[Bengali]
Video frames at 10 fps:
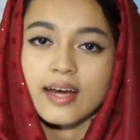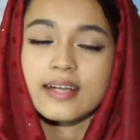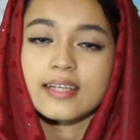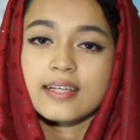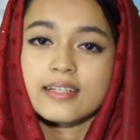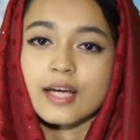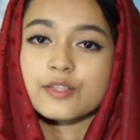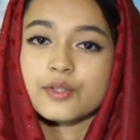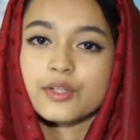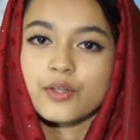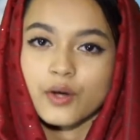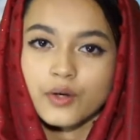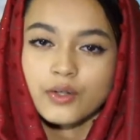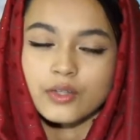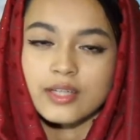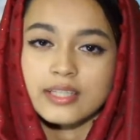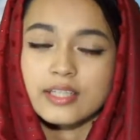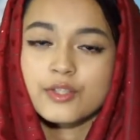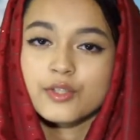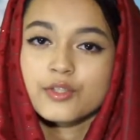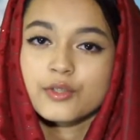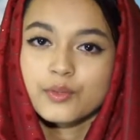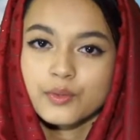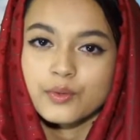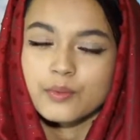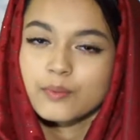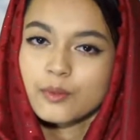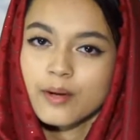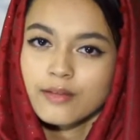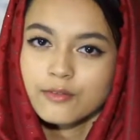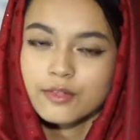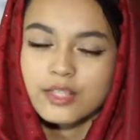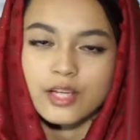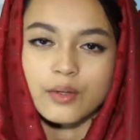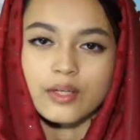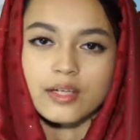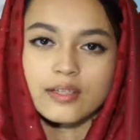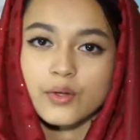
আন্টির শাশুড়ি তখন নিজস্ব কোনো মোবাইল ফোন ছিল না